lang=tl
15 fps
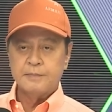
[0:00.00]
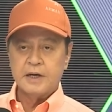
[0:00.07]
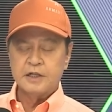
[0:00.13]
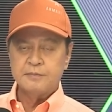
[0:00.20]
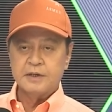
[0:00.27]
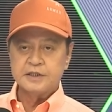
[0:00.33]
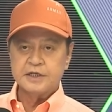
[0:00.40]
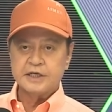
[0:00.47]
Ano,
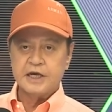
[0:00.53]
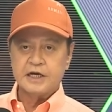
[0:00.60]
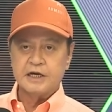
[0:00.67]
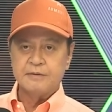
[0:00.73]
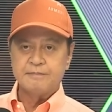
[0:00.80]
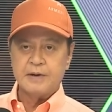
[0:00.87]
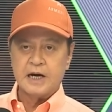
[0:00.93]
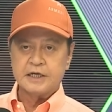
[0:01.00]
ano bang
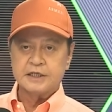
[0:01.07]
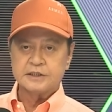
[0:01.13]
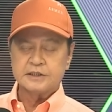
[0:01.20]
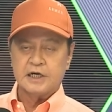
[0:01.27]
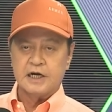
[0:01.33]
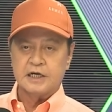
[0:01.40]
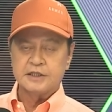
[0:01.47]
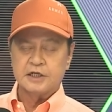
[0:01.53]
nangyari?
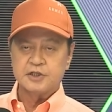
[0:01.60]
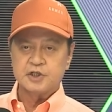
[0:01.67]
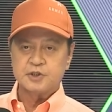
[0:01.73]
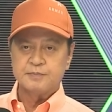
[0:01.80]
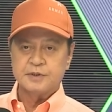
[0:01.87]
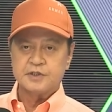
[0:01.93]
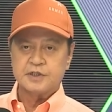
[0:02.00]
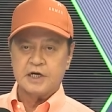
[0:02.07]
Bakit uh,
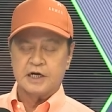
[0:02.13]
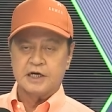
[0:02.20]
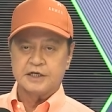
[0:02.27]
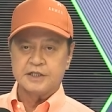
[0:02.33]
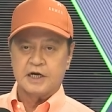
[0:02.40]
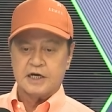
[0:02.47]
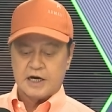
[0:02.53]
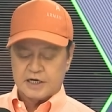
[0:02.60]
na-dismiss ka
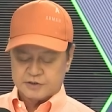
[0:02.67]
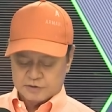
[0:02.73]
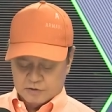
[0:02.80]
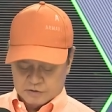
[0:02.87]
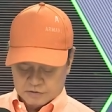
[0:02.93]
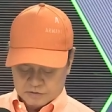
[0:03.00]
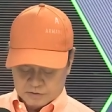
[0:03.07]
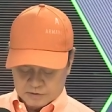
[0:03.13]
agad ang
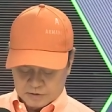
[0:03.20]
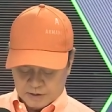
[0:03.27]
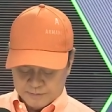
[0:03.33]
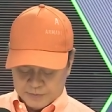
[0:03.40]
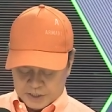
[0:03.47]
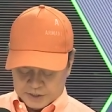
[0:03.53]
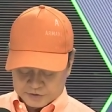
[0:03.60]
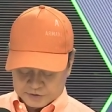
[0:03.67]
kaso?
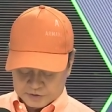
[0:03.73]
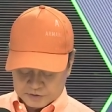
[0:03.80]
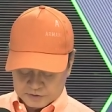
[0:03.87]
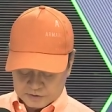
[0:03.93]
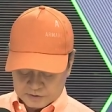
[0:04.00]
Ang bilis.